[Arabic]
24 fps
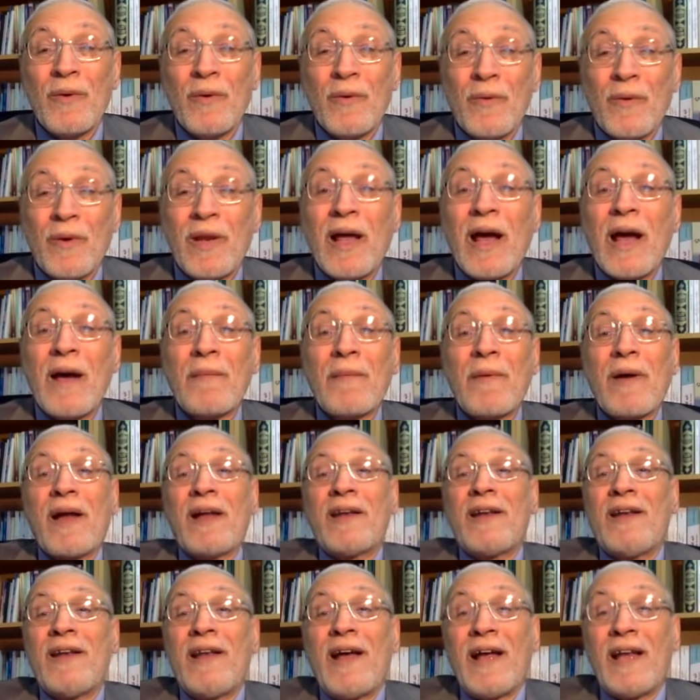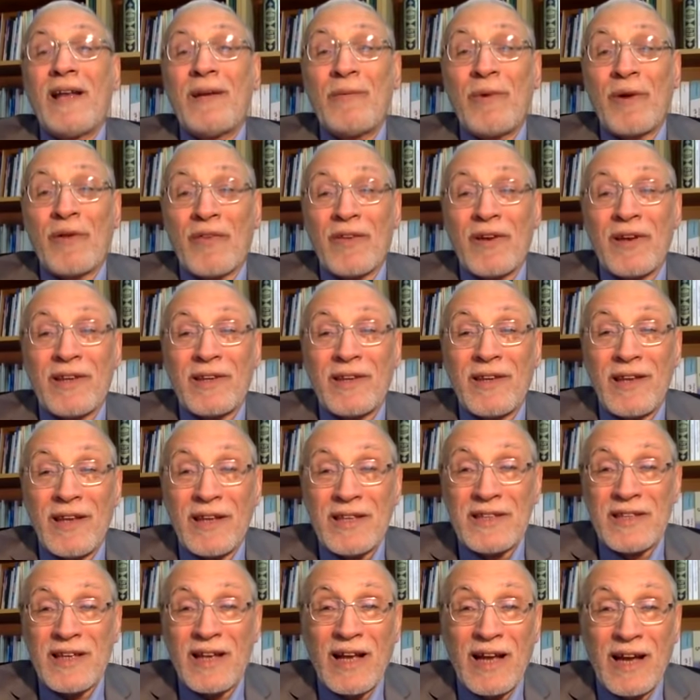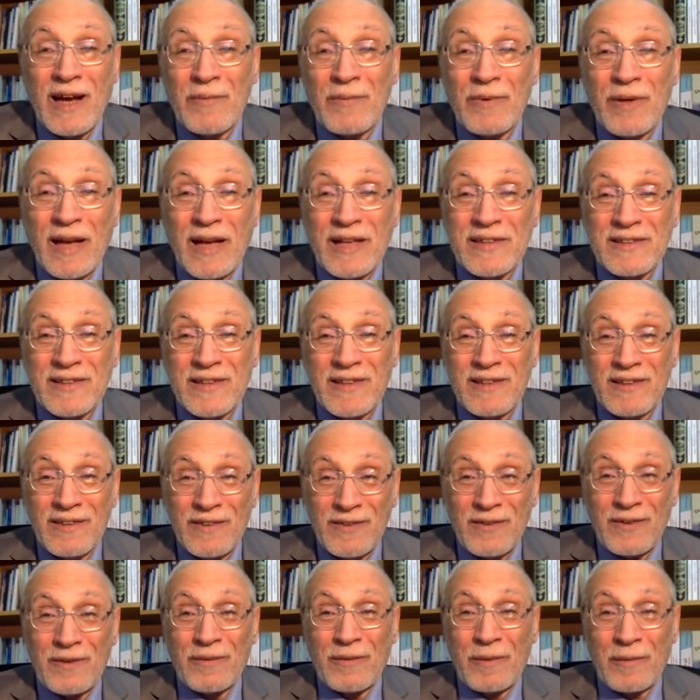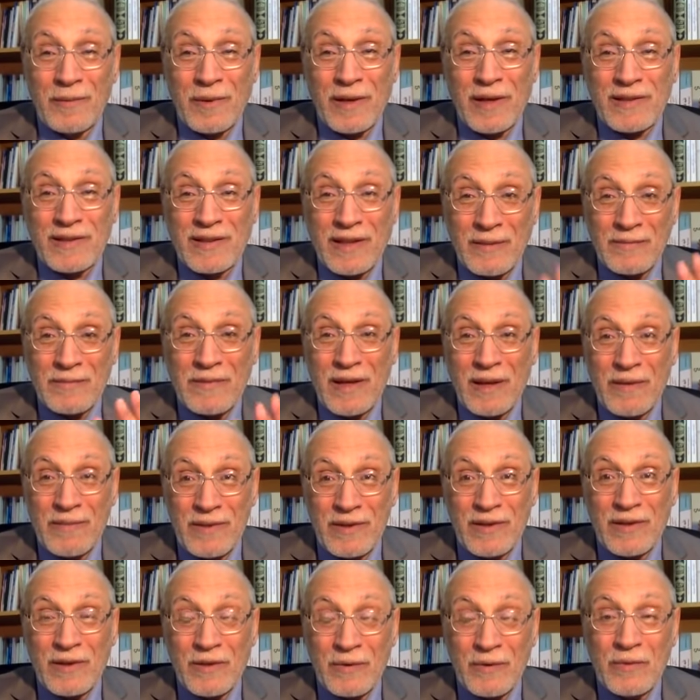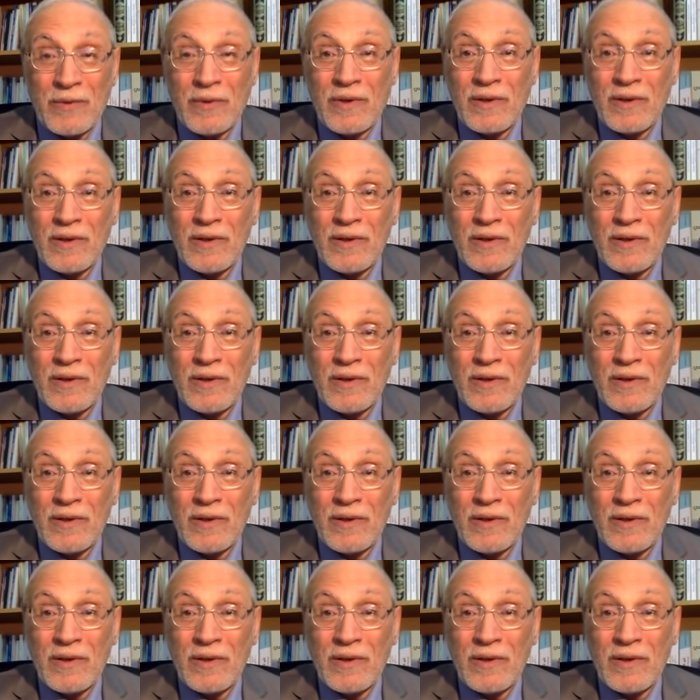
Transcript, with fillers: ولا أبقاني الله لمعضلة ليس لها أبو الحسن عمر بن الخطاب دائما يقول